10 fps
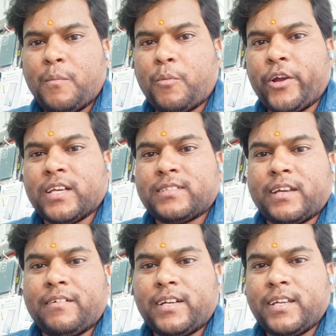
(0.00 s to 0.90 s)
పోయిన
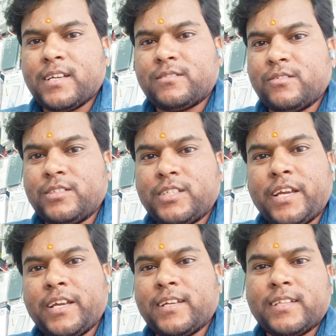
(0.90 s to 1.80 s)
సెవెంటీ ఇయర్స్ నుంచి
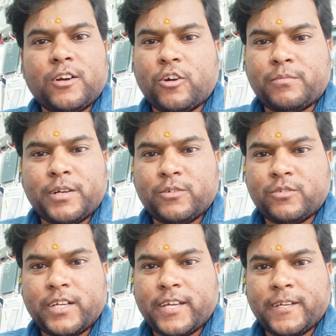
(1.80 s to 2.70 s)
ఏదైతే గవర్నమెంట్
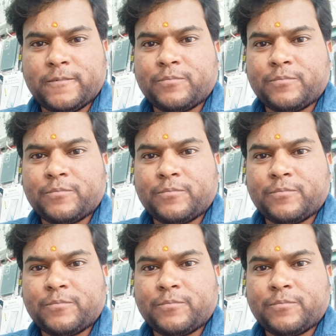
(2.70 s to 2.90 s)
ఉండే